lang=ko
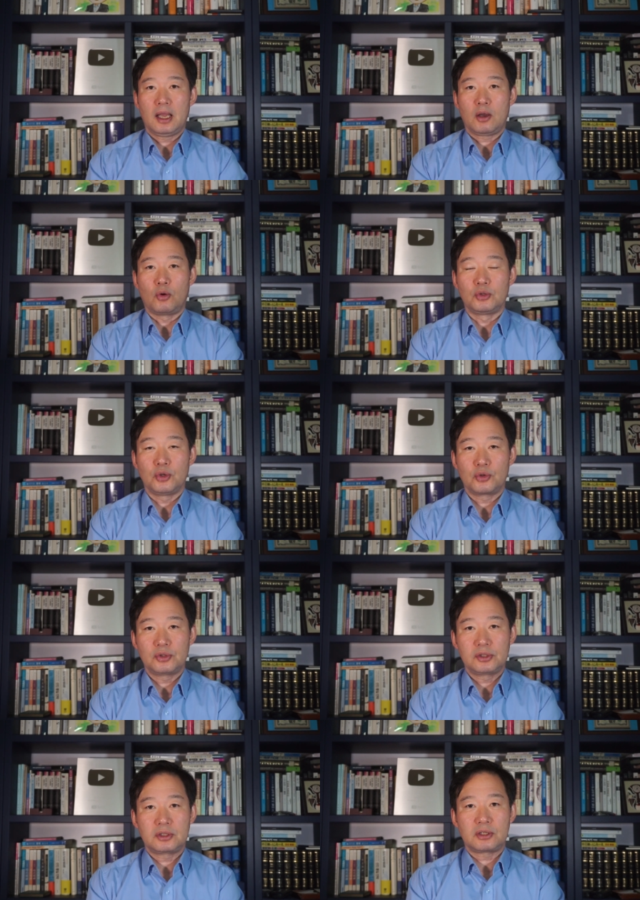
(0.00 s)

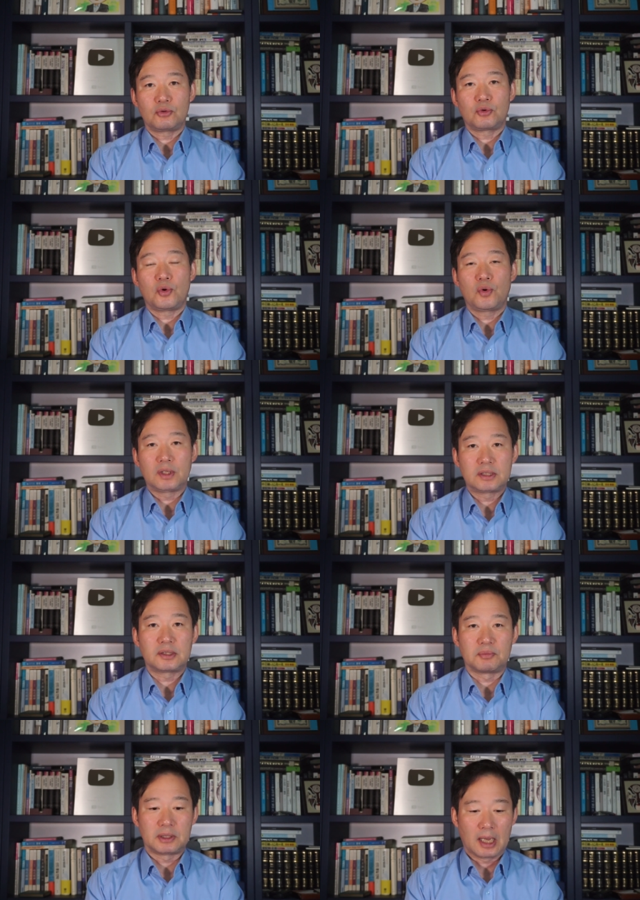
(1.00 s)
곤욕을 치르고
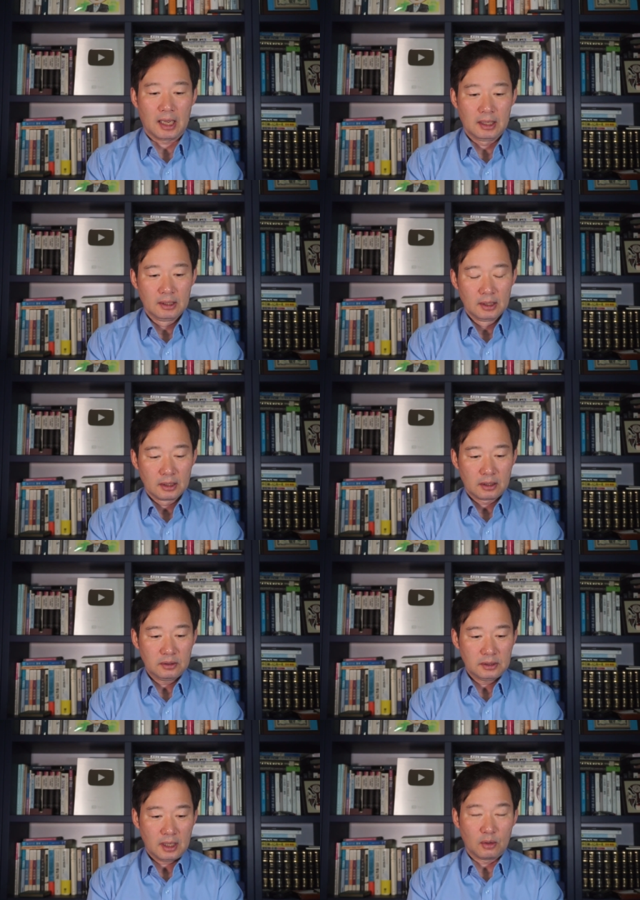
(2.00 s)
있습니다.
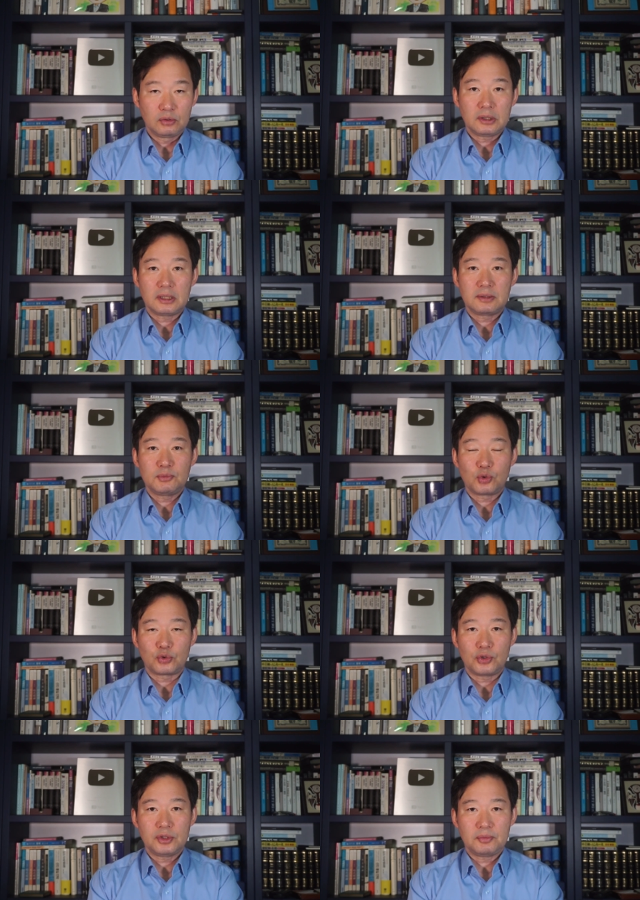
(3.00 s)
그런데 오늘 아침
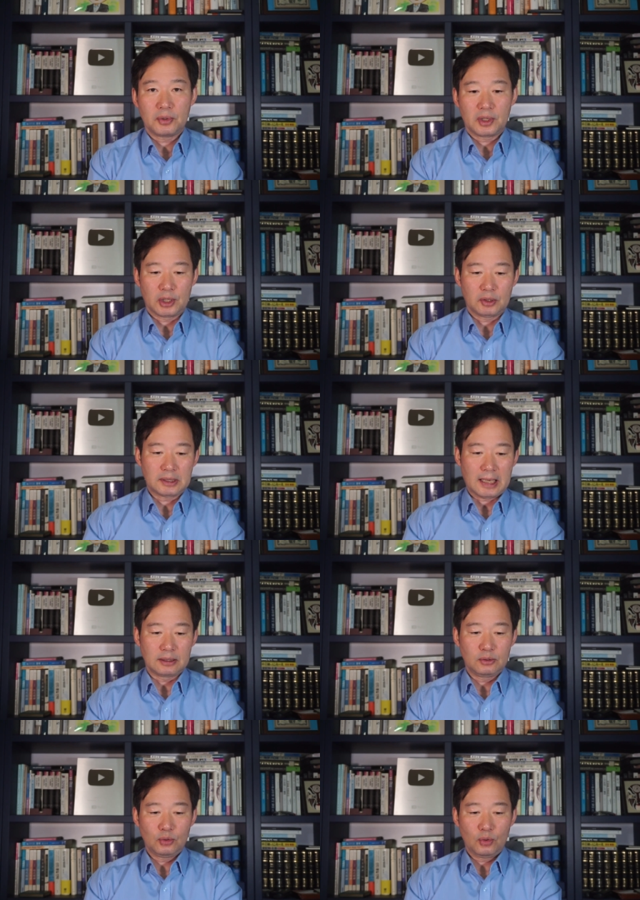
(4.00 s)
조선일보가요
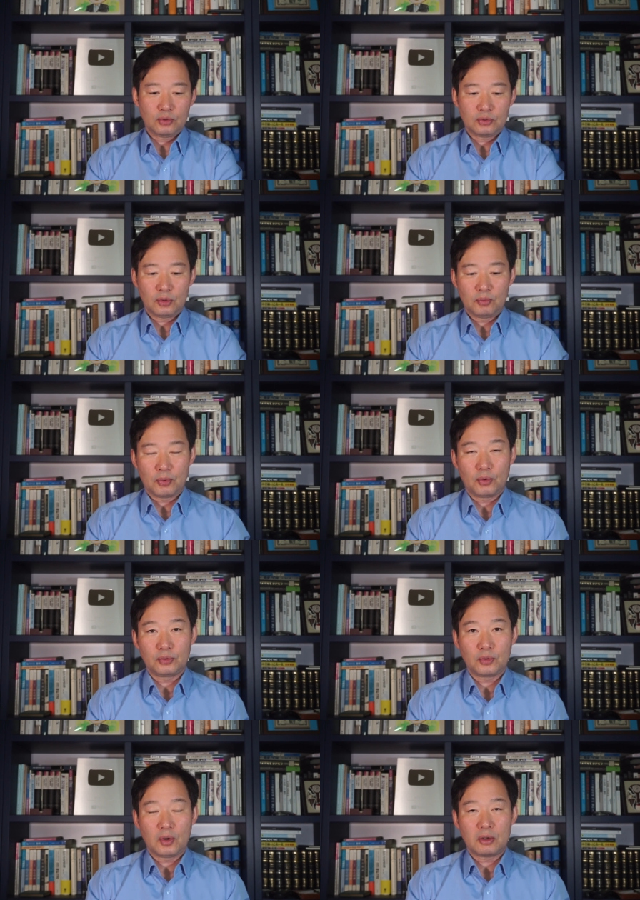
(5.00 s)
단독으로
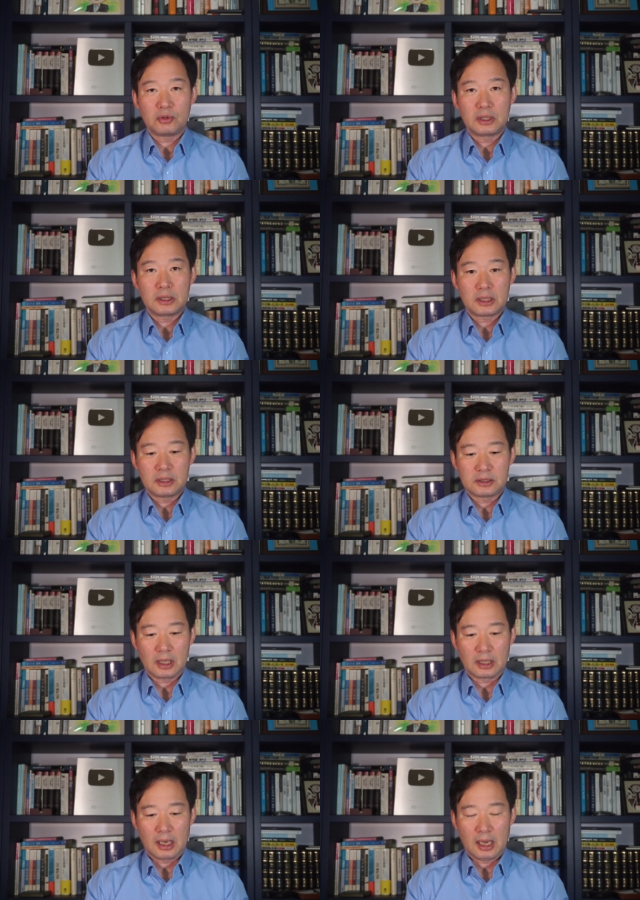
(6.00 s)
보도하고 있는
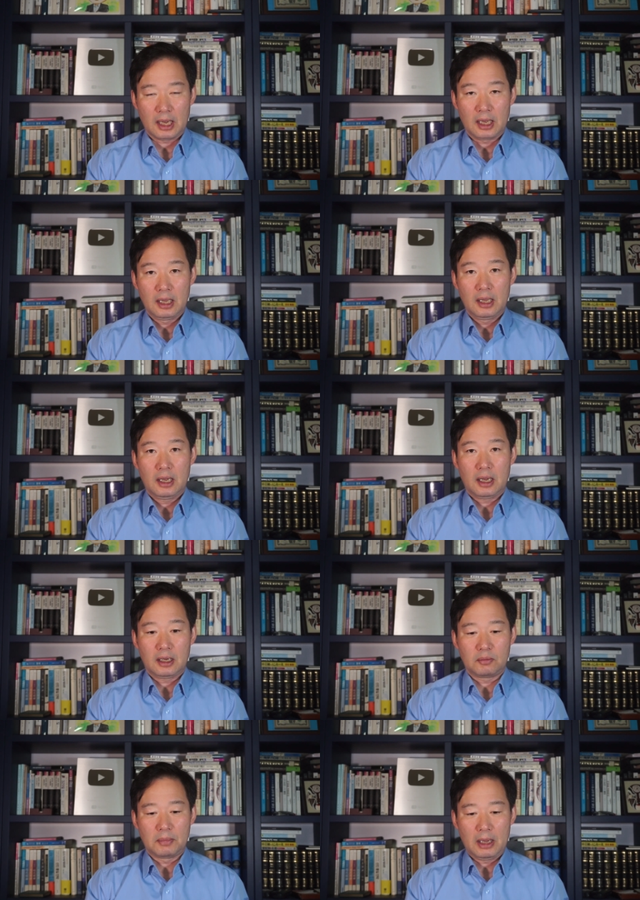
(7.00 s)
기사가
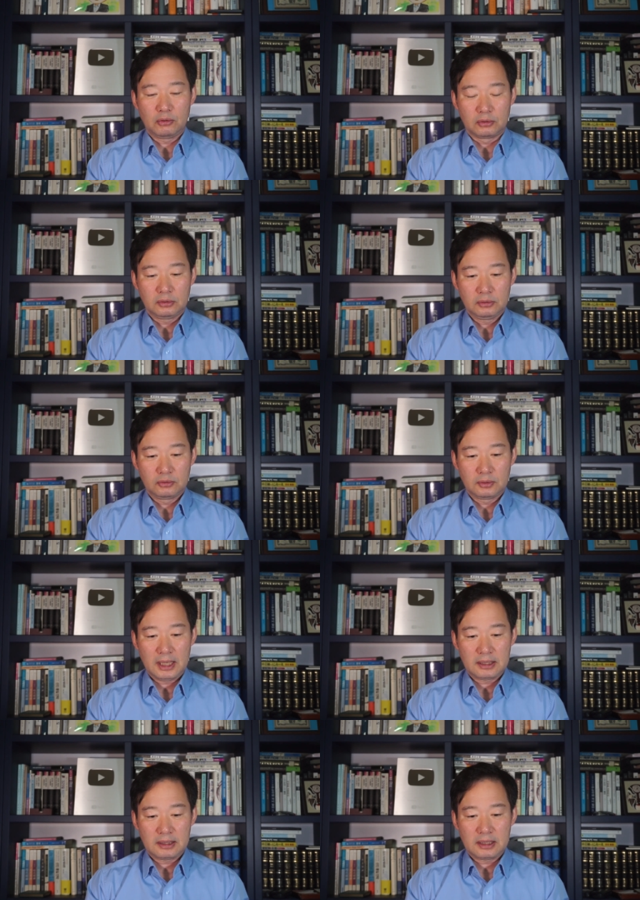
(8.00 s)
아, 매우
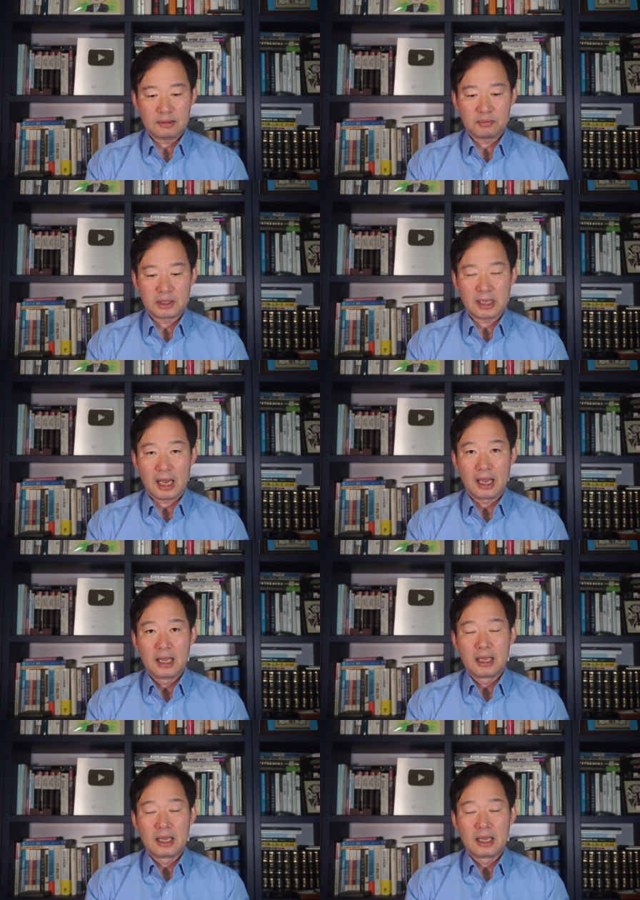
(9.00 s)
눈에 띕니다.